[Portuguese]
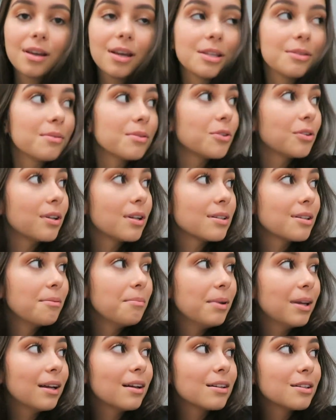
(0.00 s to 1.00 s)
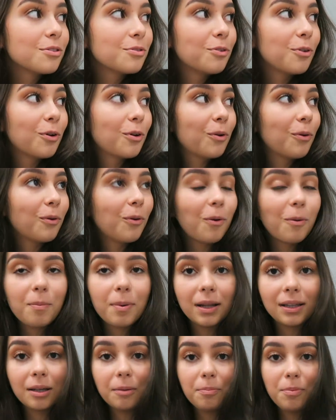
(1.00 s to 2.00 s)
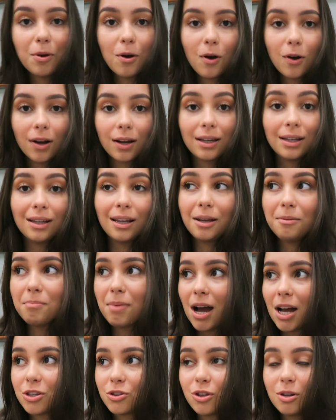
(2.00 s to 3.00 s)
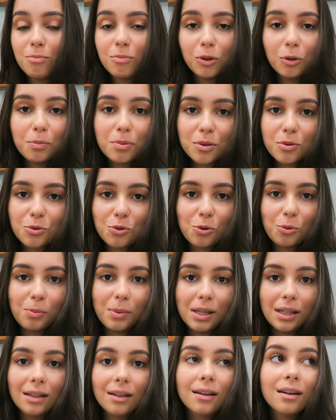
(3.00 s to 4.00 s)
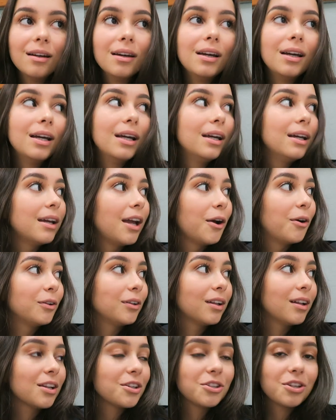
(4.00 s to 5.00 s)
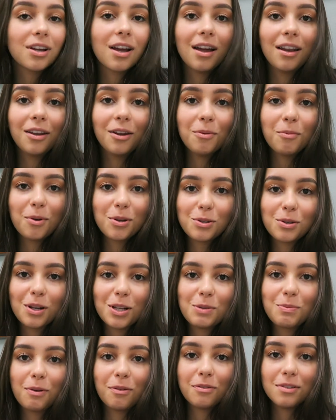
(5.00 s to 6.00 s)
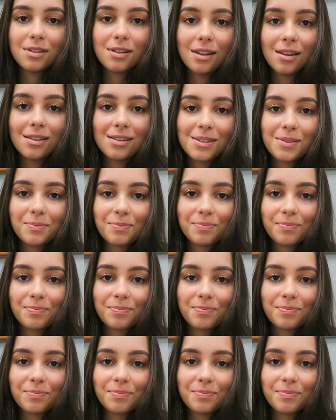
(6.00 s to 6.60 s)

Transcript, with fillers: as minhas outras amigas foram comprar tapioca, que lá embaixo tem muita opção de comida. É quando elas chegarem eu mostro foto pra vocês.